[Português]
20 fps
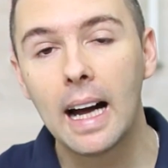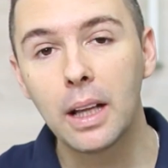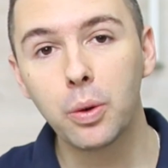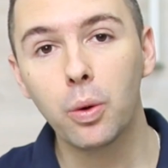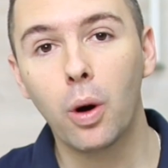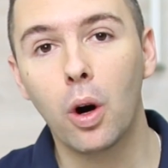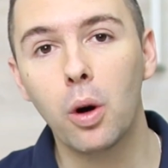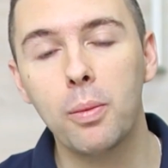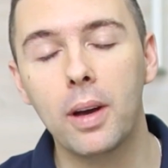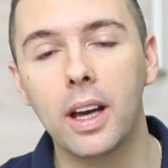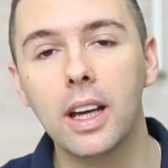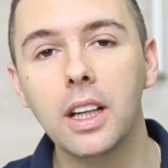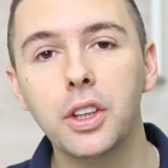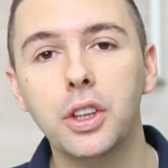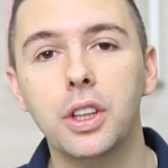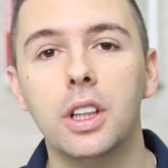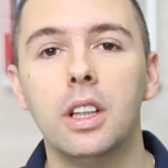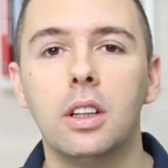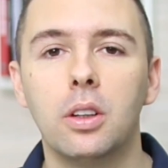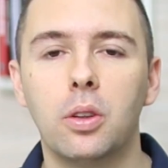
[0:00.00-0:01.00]

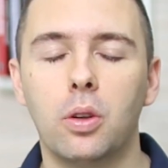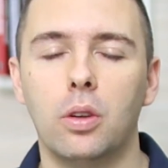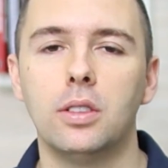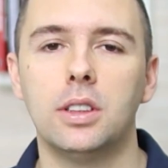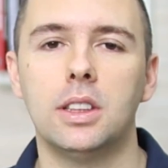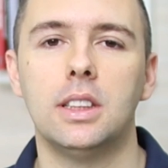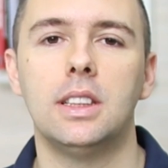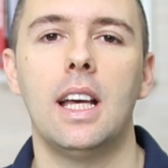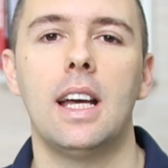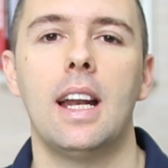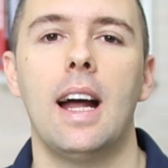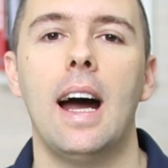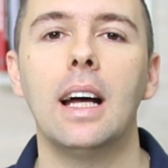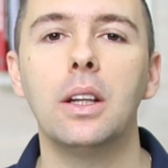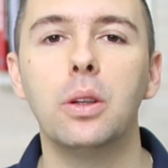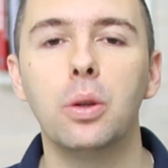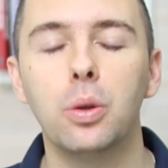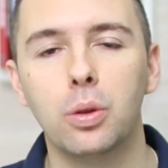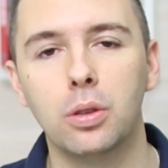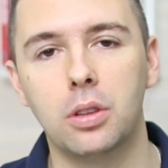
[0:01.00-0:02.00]
Atualmente
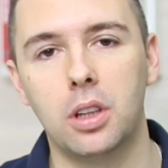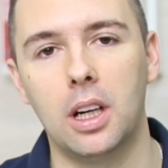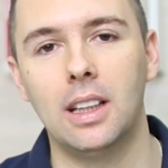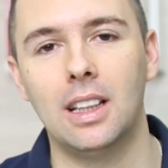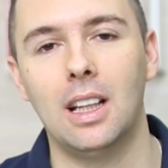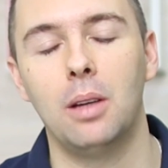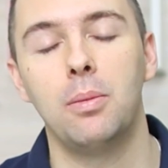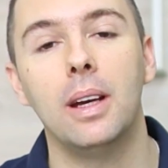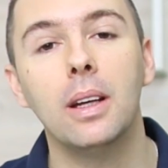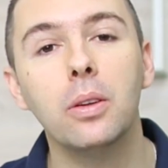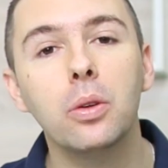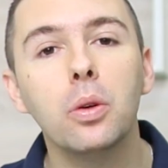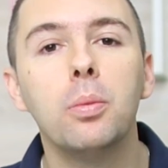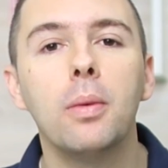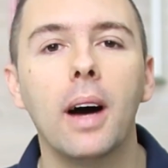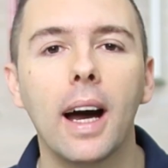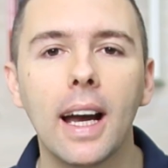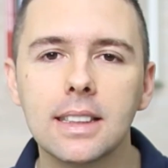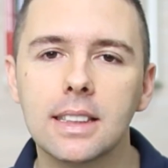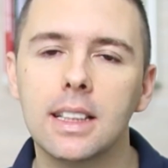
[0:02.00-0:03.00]
considerado o treinamento
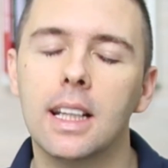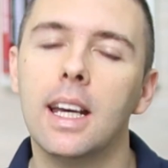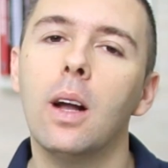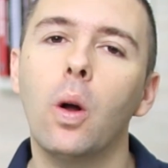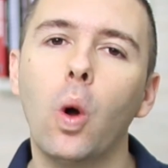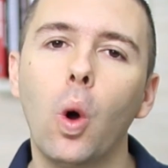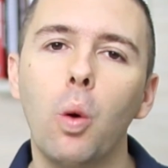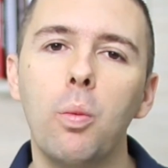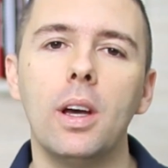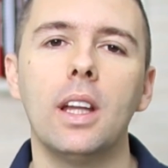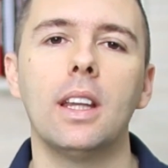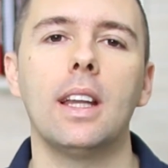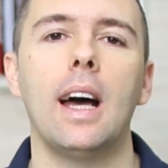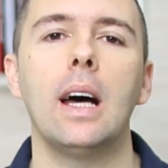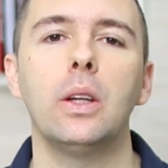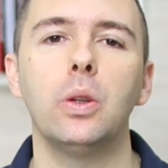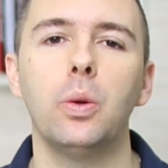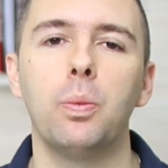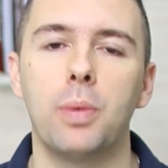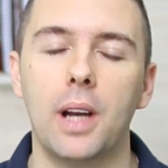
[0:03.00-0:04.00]
mais
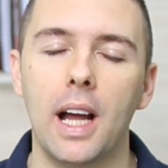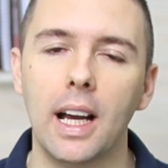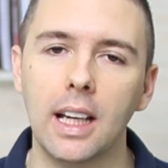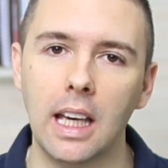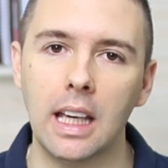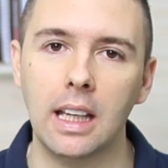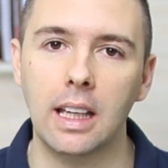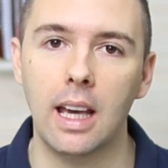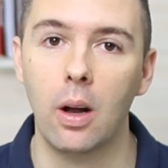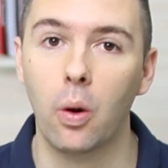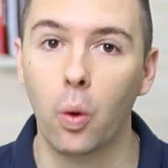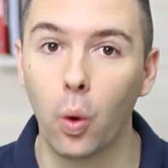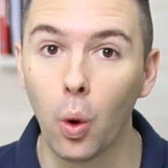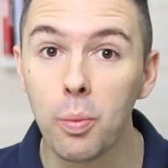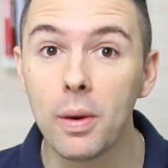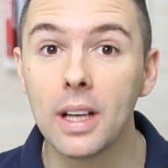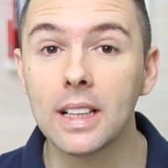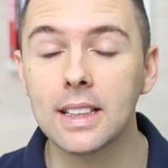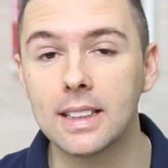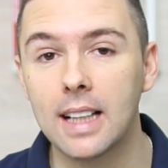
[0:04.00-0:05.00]
recomendado para quem quer
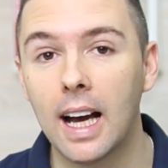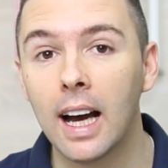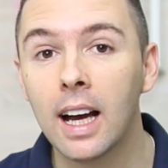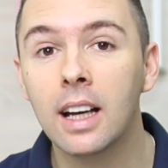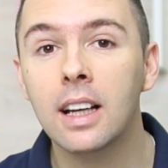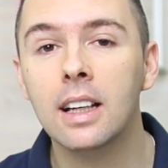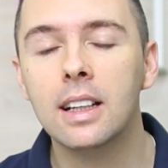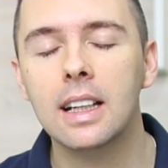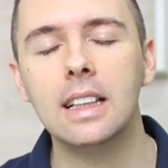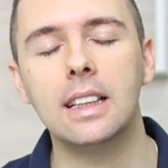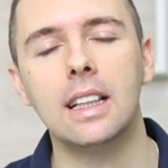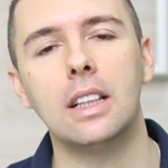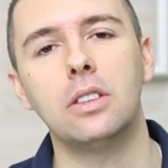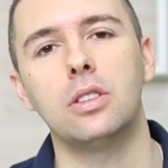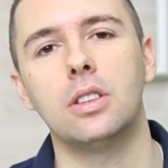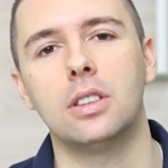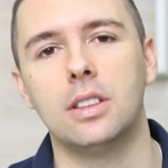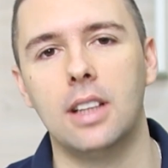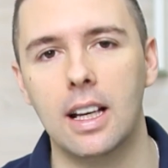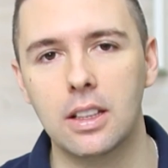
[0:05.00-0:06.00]
começar e ter
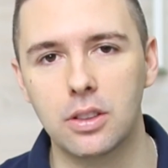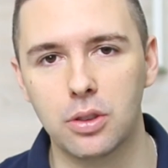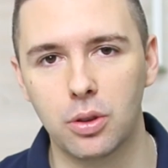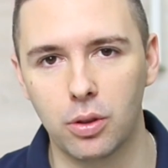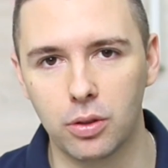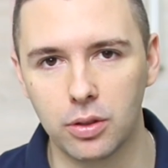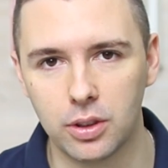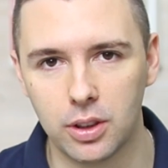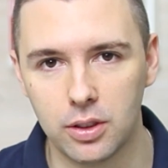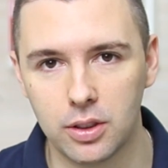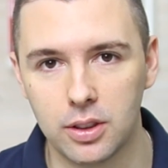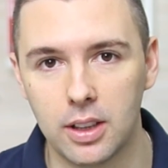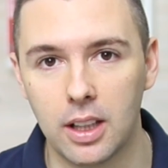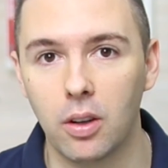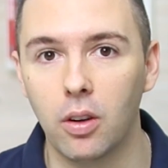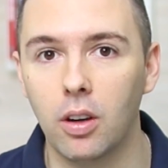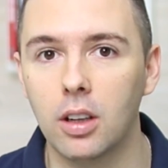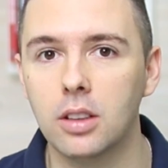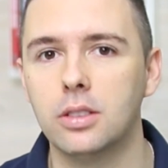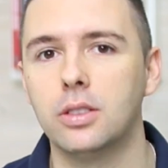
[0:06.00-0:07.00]
sucesso com seus
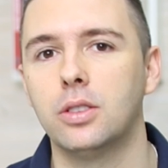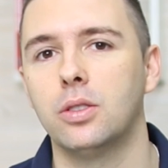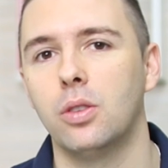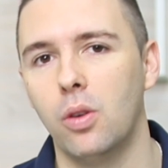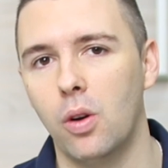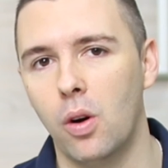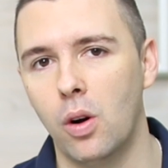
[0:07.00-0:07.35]
negócios